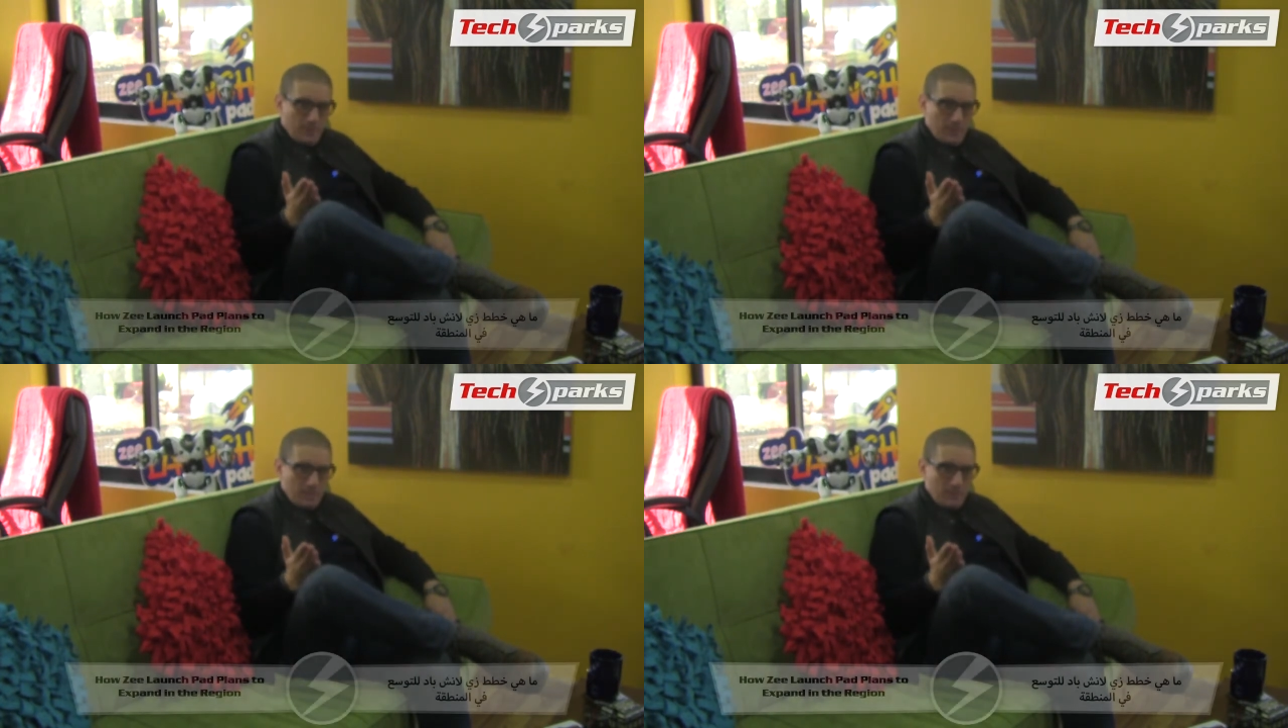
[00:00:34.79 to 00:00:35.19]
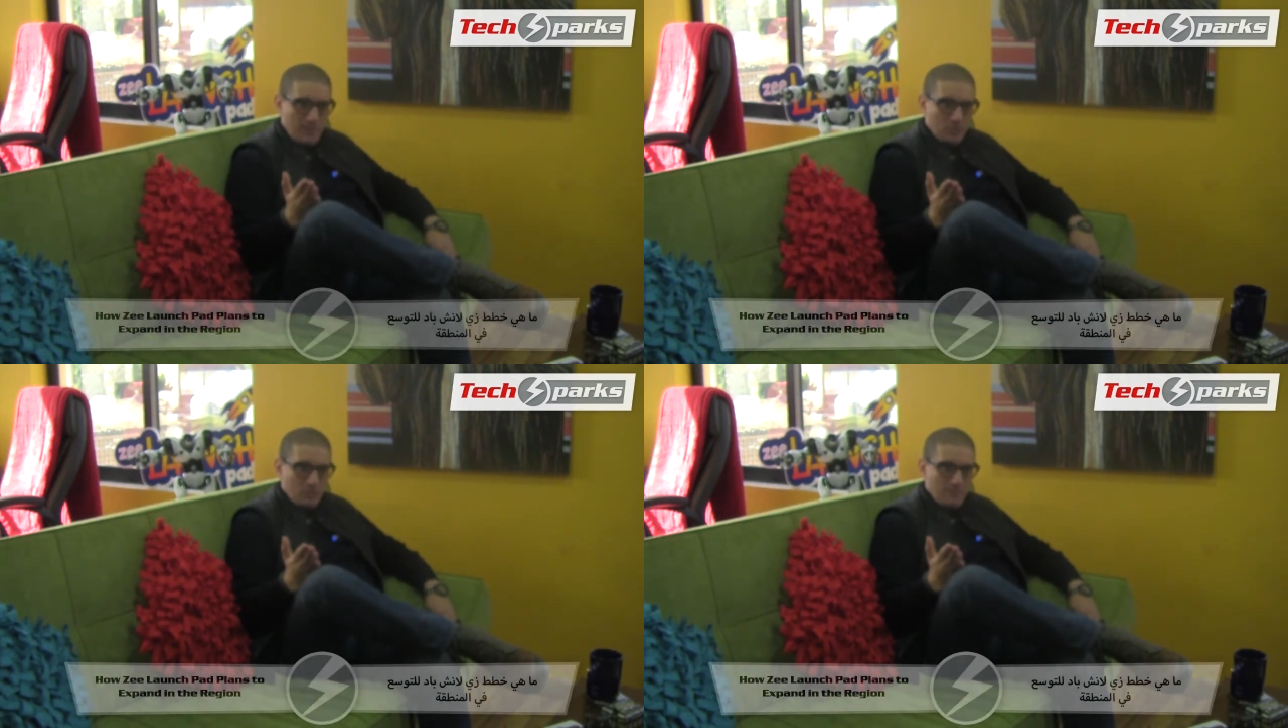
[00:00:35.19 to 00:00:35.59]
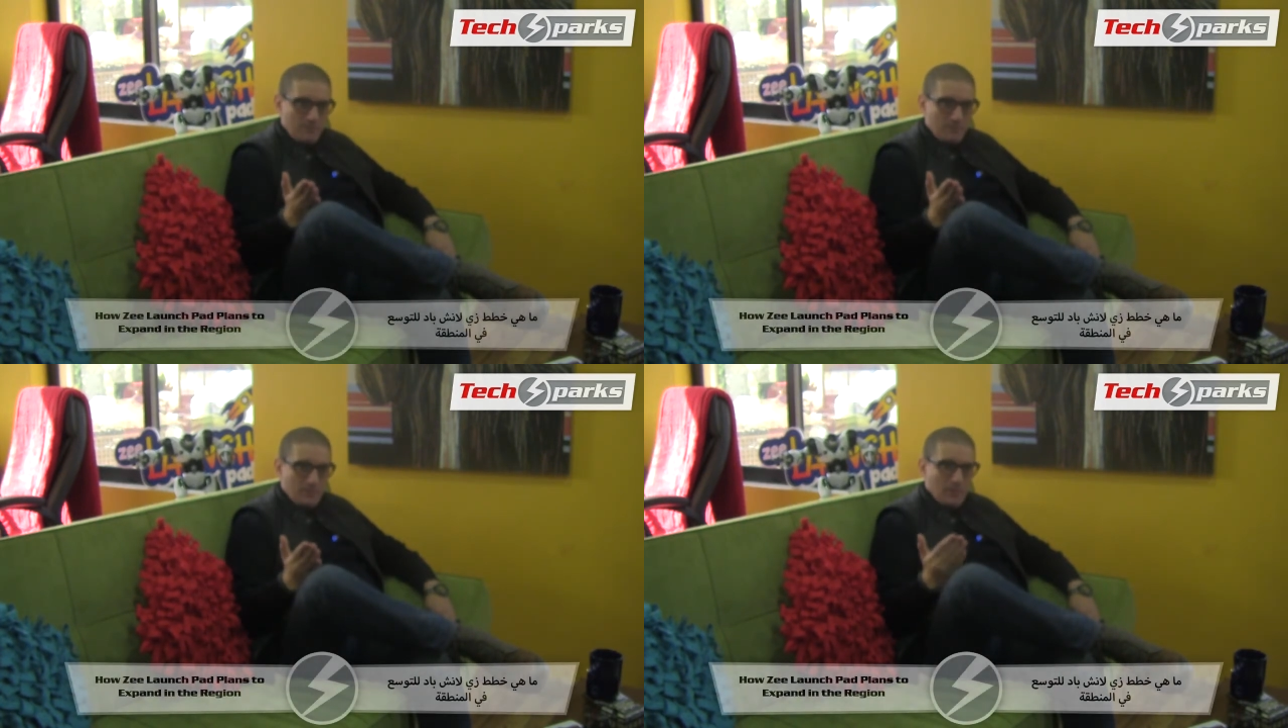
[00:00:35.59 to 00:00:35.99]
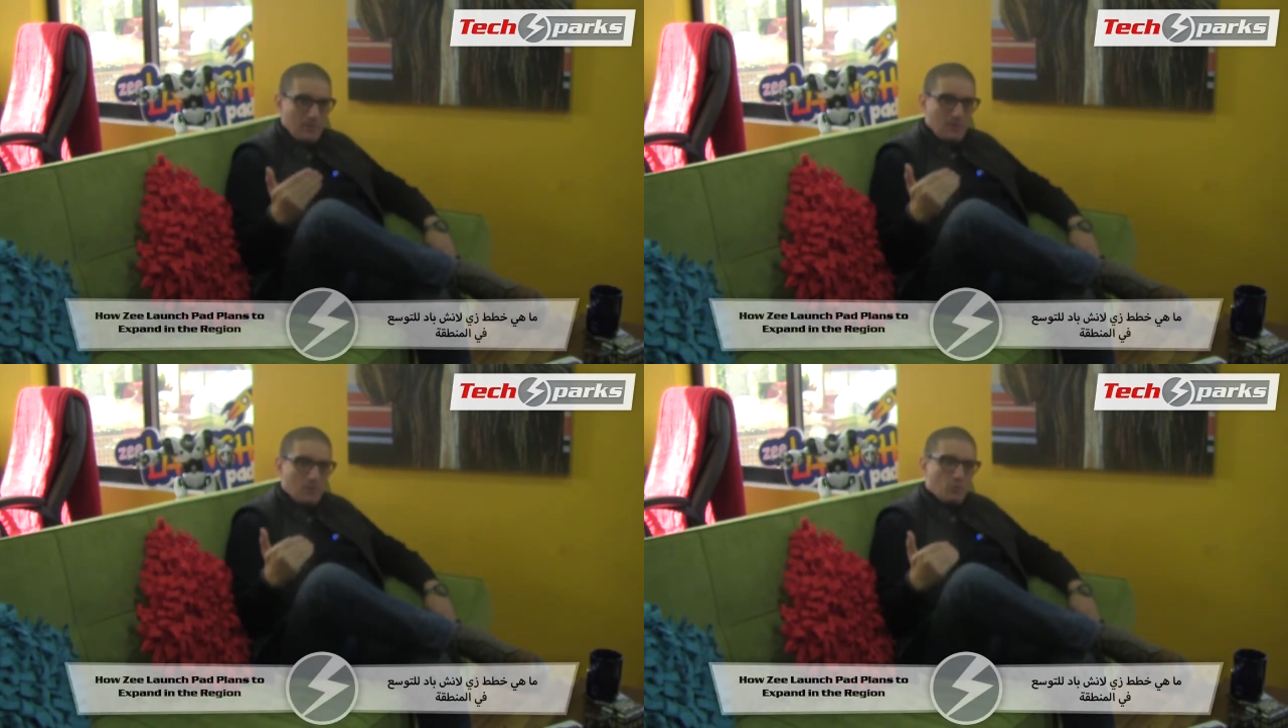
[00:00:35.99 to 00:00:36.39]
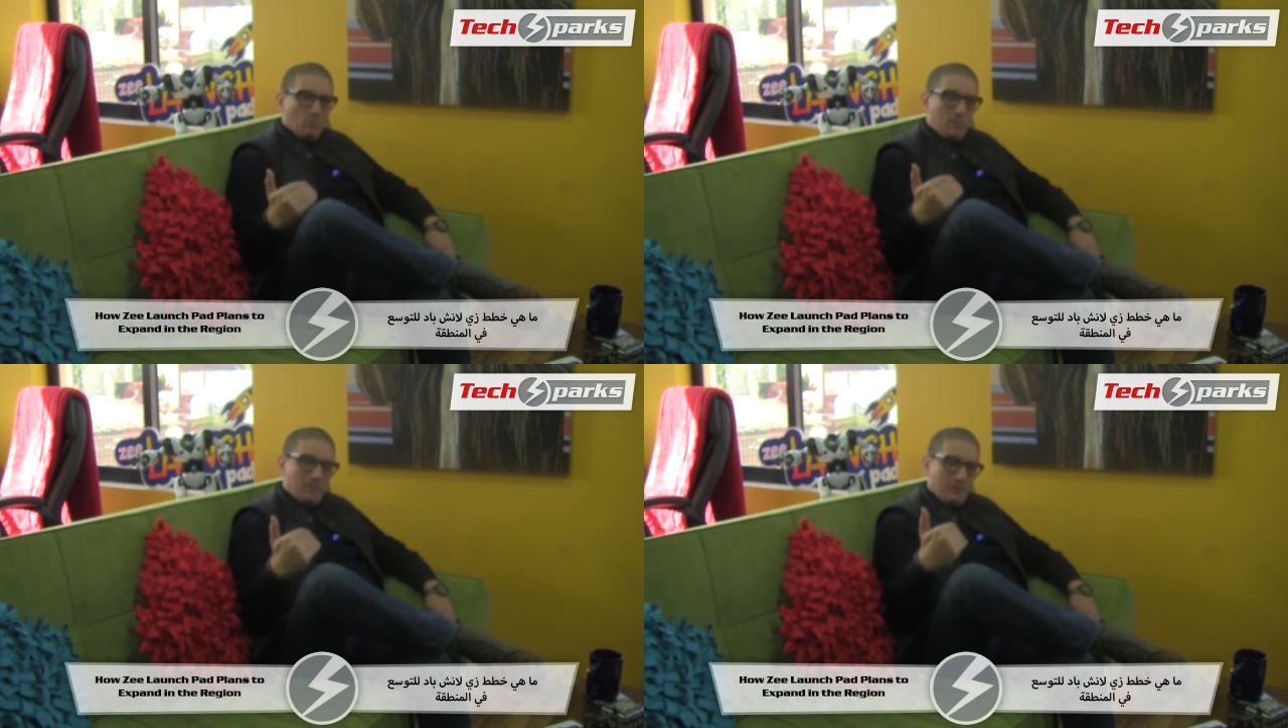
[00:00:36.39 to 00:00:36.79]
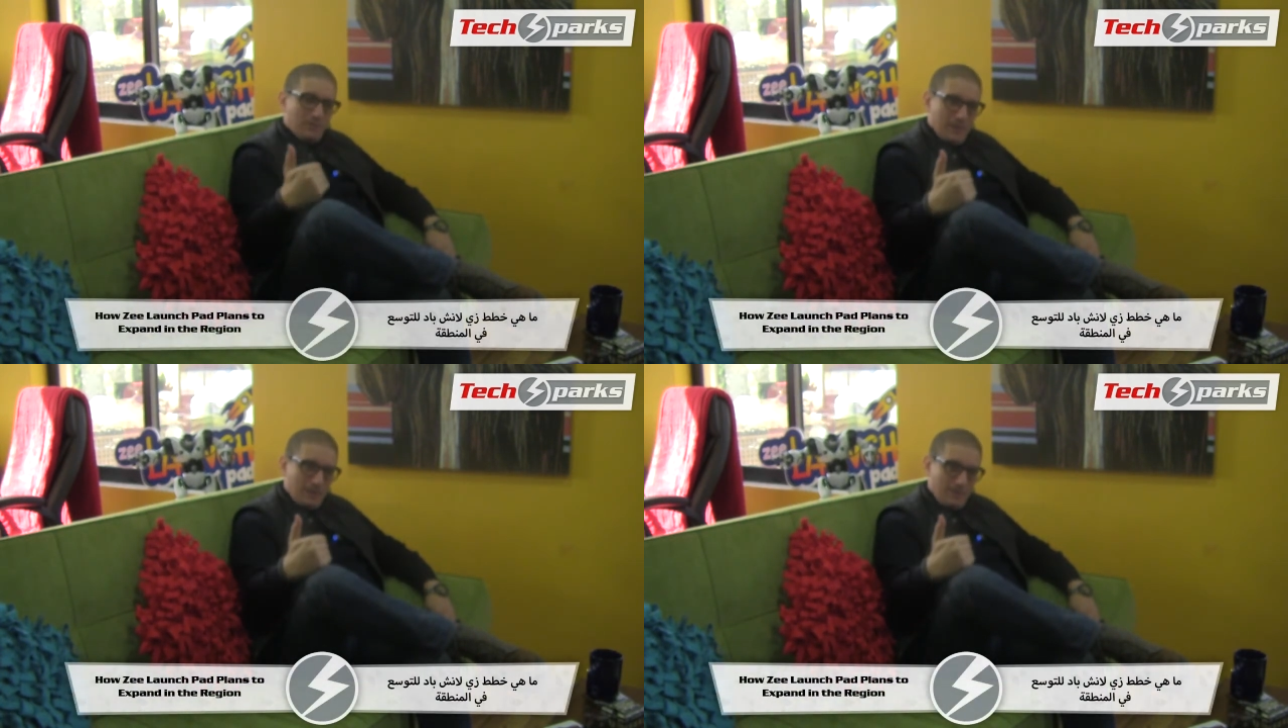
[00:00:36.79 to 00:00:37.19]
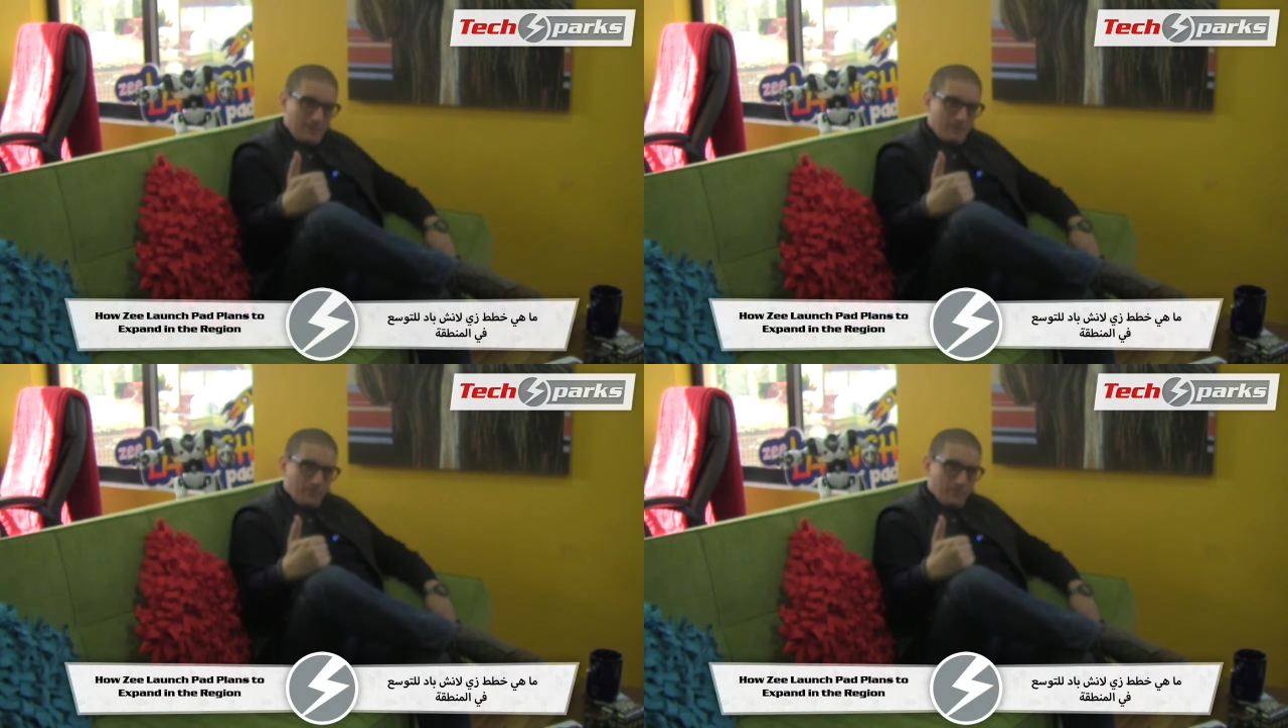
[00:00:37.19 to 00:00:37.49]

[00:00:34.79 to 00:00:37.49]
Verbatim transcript: الاكسبانشن ثم بلبنان